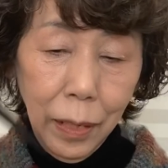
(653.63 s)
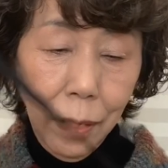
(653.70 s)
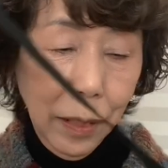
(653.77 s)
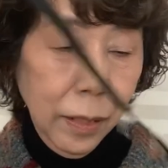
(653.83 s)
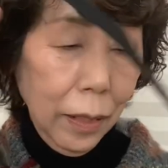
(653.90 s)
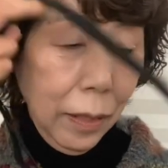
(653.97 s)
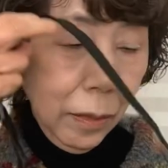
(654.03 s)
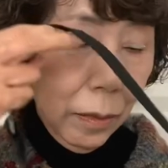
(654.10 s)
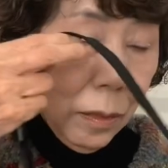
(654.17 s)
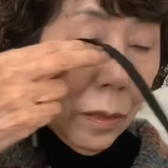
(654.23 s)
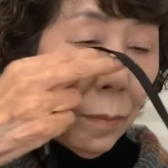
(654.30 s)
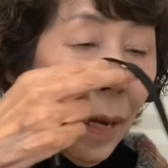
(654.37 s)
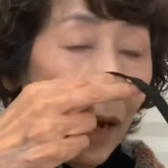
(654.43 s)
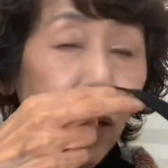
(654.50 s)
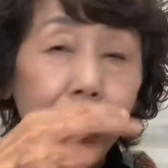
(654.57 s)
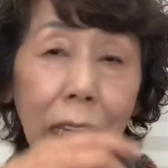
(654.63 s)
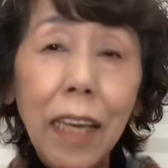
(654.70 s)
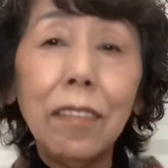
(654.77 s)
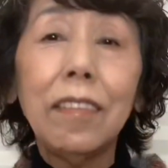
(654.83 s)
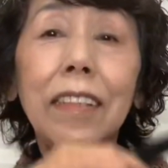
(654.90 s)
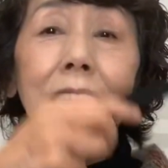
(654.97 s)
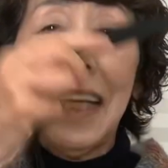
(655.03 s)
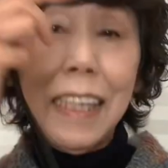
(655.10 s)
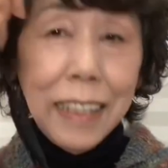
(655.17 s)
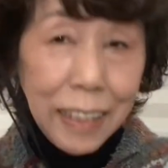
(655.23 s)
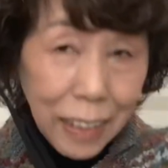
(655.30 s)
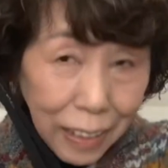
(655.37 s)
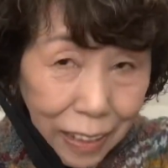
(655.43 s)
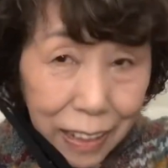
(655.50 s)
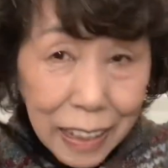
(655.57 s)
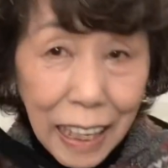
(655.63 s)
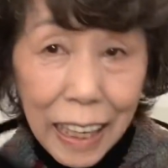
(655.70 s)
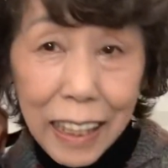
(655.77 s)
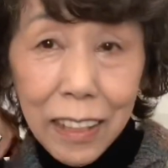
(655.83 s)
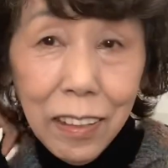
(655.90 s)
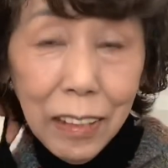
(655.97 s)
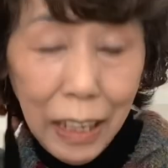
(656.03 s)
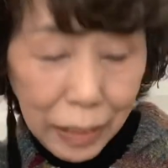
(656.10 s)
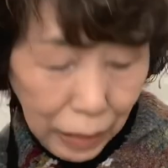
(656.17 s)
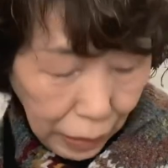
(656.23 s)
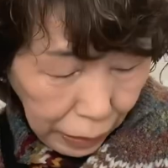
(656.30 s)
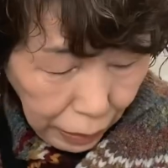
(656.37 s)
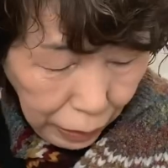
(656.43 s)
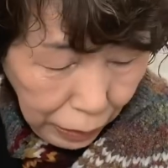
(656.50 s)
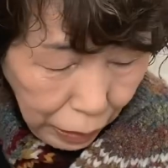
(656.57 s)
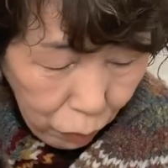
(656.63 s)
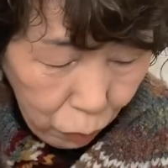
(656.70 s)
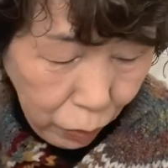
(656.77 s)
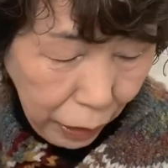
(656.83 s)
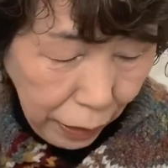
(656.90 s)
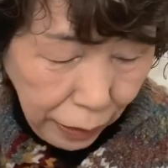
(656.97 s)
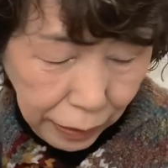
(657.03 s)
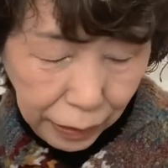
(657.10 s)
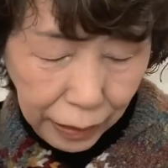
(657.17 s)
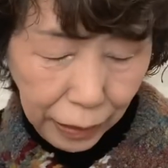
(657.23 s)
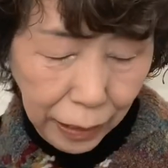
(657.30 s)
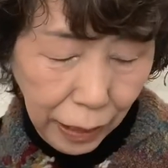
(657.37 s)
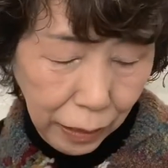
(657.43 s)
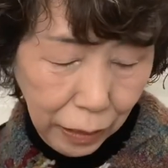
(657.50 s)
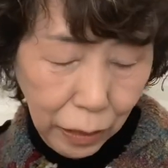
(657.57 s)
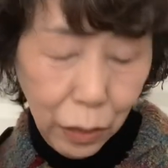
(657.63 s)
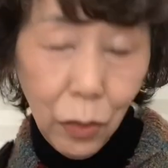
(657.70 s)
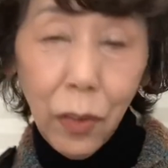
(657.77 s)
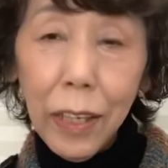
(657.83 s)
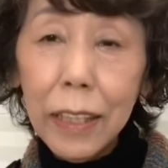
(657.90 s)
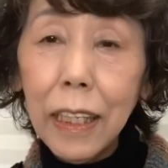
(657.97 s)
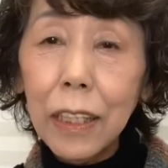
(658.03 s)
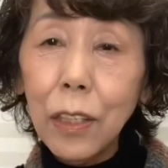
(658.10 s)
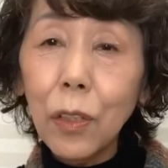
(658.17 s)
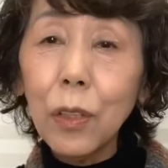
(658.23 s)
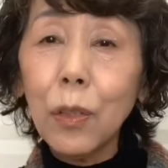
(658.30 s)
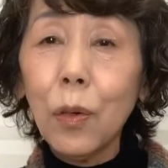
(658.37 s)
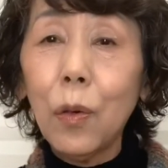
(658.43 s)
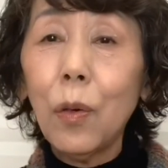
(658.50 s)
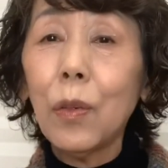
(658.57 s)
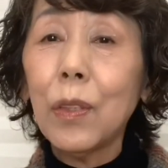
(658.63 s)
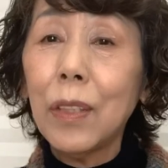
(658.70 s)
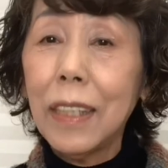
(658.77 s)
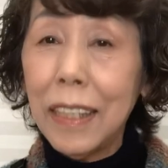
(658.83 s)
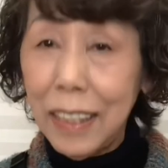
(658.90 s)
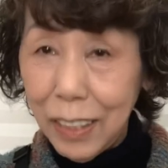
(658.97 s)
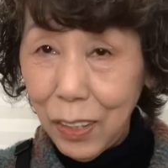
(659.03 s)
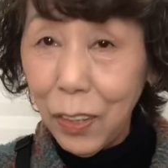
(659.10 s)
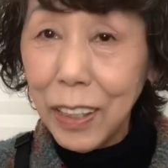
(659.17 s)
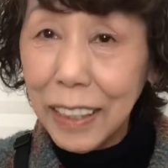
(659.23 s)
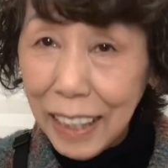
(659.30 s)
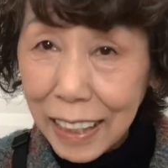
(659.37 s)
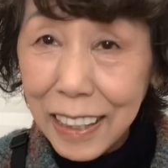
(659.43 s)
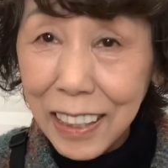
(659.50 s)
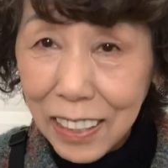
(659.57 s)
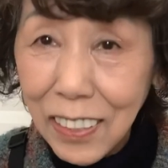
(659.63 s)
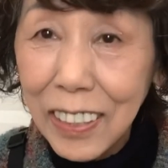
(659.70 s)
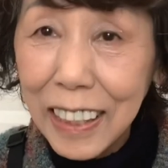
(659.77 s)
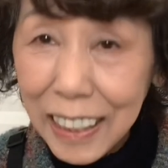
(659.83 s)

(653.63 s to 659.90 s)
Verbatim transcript: えー、車をね運転される方なんかこれいいんじゃないでしょうかね。ちょっとこう取り出すのに